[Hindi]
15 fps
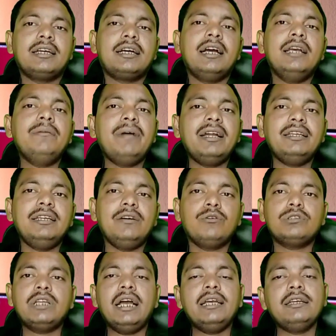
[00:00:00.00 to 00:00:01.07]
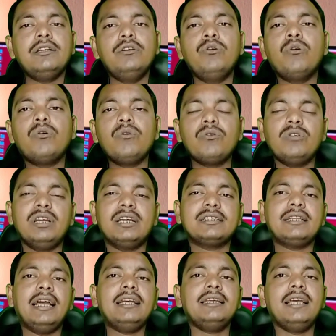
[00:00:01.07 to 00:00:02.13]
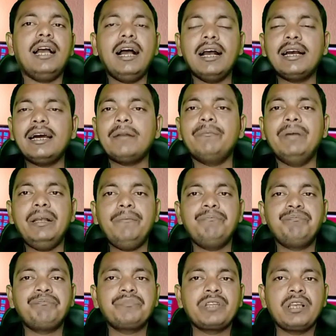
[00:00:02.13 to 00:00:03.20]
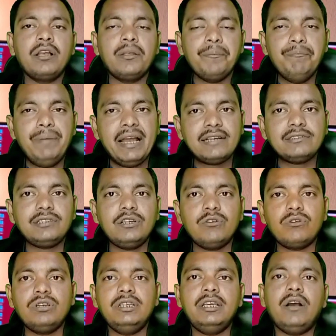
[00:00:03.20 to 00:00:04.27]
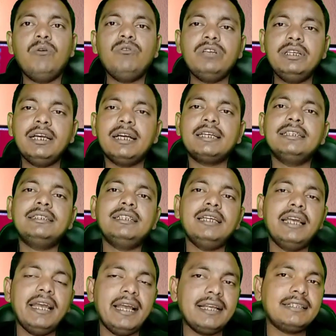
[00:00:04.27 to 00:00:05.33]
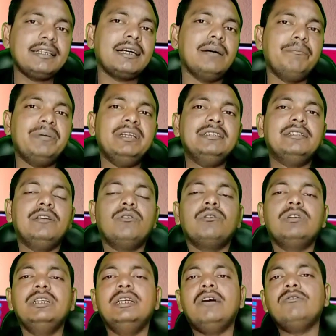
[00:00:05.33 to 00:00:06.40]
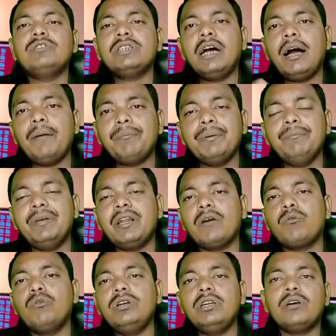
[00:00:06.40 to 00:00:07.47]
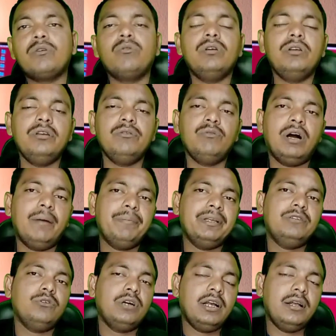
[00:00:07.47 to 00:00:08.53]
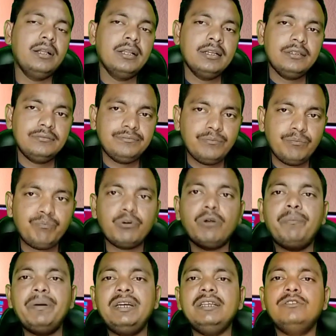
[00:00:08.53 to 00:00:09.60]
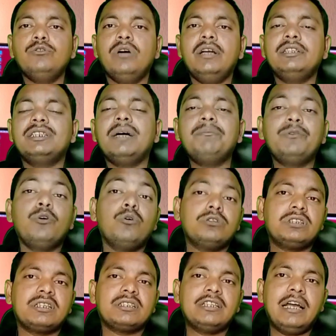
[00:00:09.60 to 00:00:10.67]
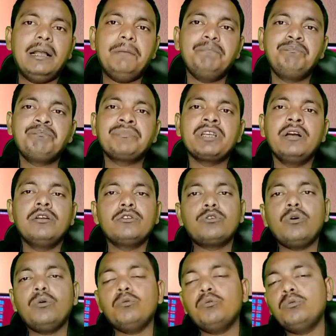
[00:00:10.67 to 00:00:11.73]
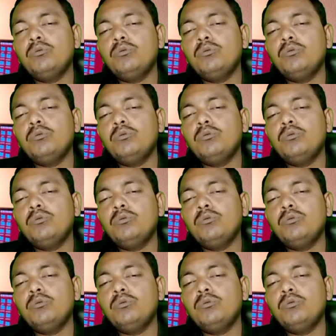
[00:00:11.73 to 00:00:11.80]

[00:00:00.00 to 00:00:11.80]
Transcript: लेकिन कई बार ये होता है कि लोगों को लगता है कि अगर मैं बैंक से लोन लिया हूँ या किसी ऐसे कंपनी से लोन लिया हूँ जहाँ पे मेरा कोई ना कोई वहाँ पे जो है प्रॉपर्टी जो है जब्त हो सकता है